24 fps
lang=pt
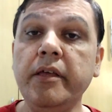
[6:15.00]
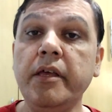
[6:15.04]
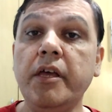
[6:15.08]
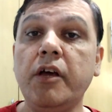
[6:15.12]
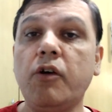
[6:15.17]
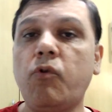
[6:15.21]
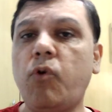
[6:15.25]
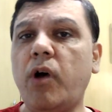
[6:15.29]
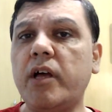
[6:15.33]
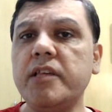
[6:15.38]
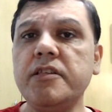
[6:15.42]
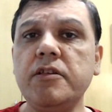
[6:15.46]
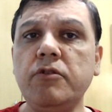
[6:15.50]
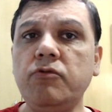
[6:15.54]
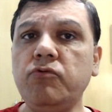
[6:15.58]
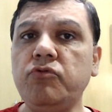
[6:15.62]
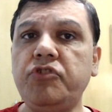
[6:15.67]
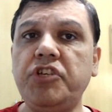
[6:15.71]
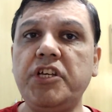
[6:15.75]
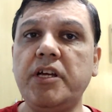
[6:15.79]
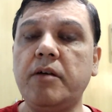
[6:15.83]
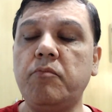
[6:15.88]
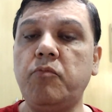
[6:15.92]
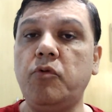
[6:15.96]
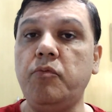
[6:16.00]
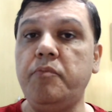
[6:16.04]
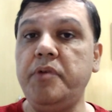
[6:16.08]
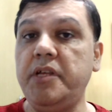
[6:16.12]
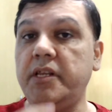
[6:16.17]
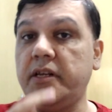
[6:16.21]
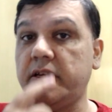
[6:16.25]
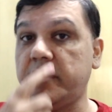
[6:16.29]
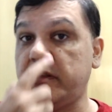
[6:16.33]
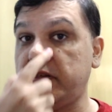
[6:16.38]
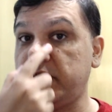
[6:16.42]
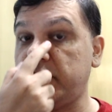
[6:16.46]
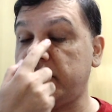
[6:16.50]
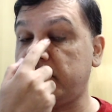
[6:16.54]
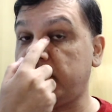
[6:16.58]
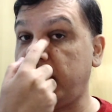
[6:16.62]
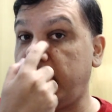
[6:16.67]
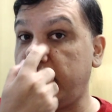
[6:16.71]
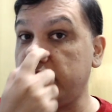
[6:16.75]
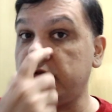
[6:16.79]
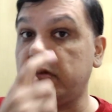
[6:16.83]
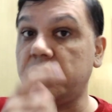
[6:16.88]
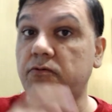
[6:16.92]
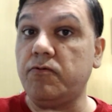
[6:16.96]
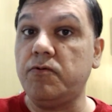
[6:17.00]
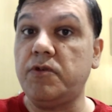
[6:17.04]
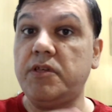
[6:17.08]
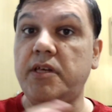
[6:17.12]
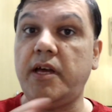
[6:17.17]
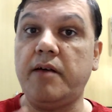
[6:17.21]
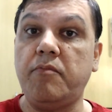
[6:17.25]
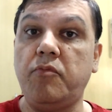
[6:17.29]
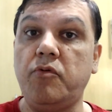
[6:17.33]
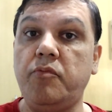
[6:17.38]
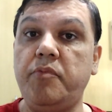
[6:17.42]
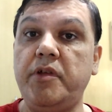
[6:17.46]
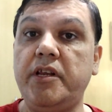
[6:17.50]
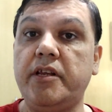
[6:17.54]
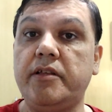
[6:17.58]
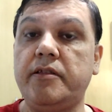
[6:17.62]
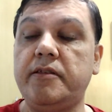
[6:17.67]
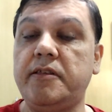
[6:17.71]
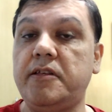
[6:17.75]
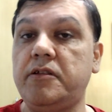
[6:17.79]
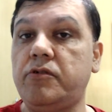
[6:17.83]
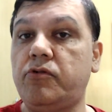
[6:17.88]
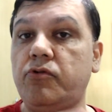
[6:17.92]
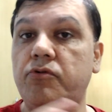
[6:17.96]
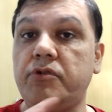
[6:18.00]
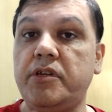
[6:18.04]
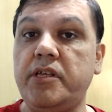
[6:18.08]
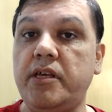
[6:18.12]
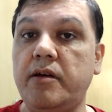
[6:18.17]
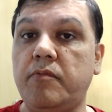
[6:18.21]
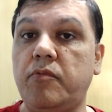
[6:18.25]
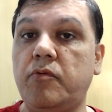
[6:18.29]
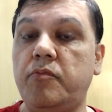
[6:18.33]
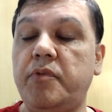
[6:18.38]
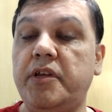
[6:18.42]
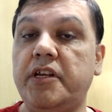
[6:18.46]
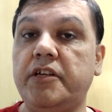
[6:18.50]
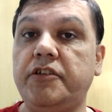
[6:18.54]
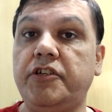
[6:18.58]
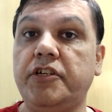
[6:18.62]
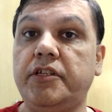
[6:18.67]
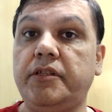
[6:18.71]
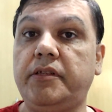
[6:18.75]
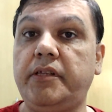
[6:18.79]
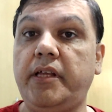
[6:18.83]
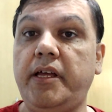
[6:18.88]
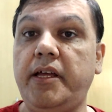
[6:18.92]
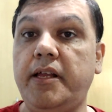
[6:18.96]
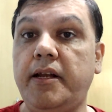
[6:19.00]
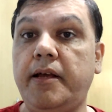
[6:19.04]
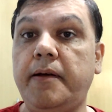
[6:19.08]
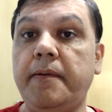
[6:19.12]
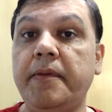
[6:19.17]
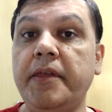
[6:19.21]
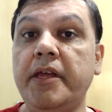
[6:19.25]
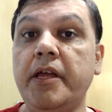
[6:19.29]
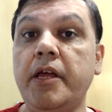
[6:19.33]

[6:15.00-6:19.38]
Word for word: Quase não tinha bobina nesses rádios, a não ser a bobina de sintonia, a bobina de antena.